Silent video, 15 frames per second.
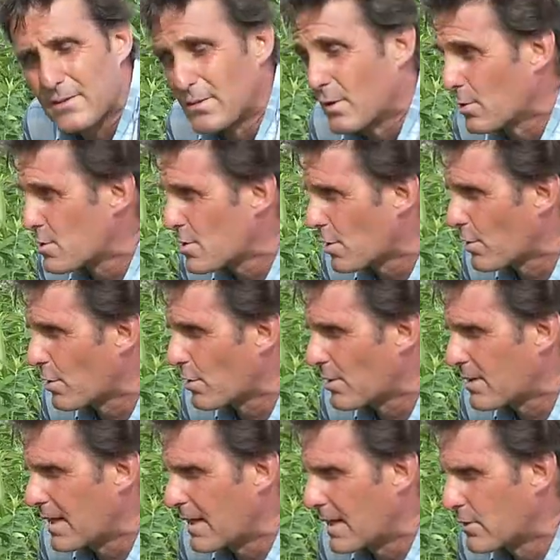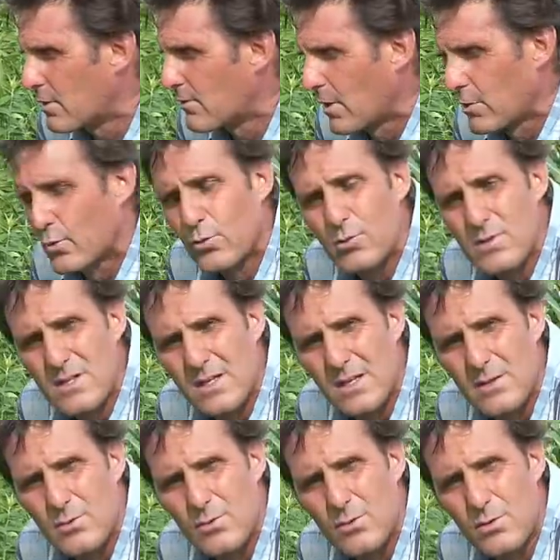Donc ce que l'on a devant nous,
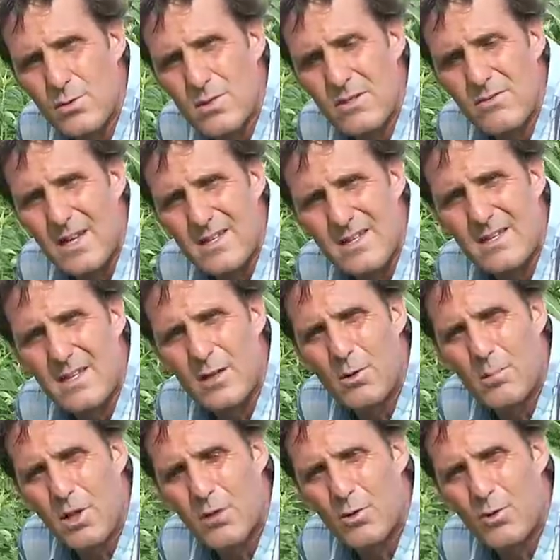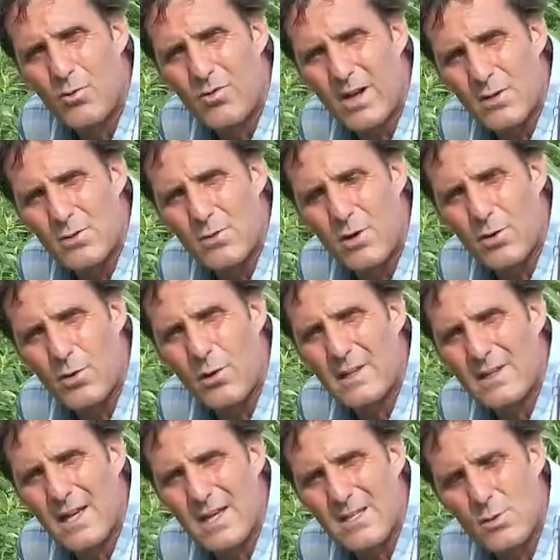c'est une diversité de plantes de couverture qui ont
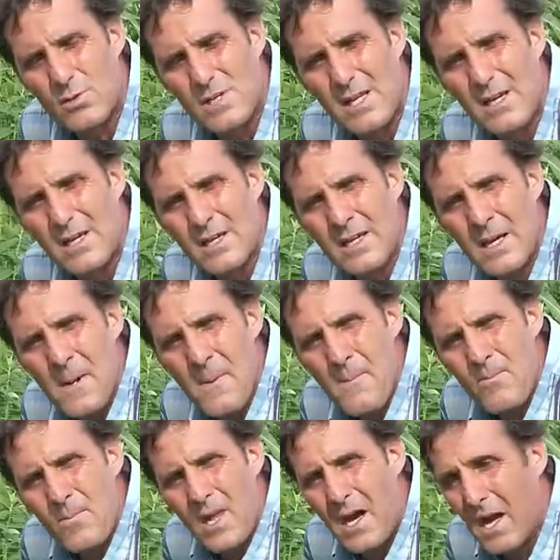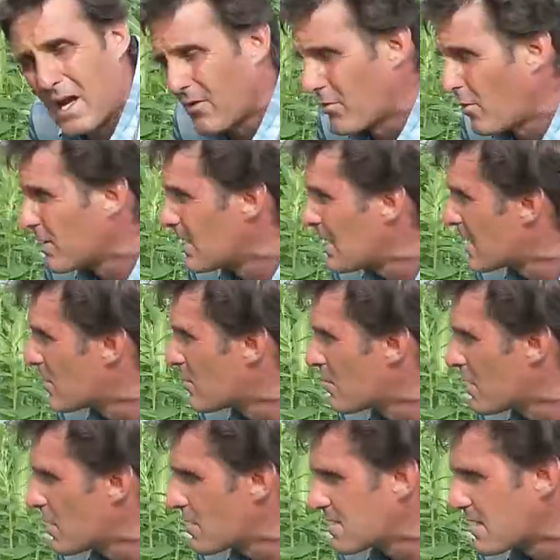été associées, à la fois des
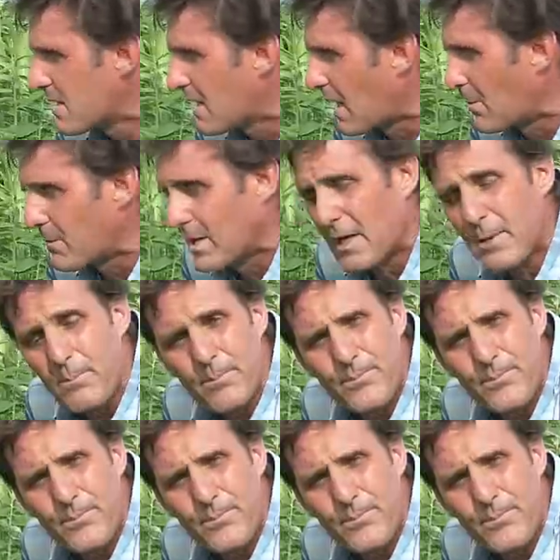légumineuses et des graminées,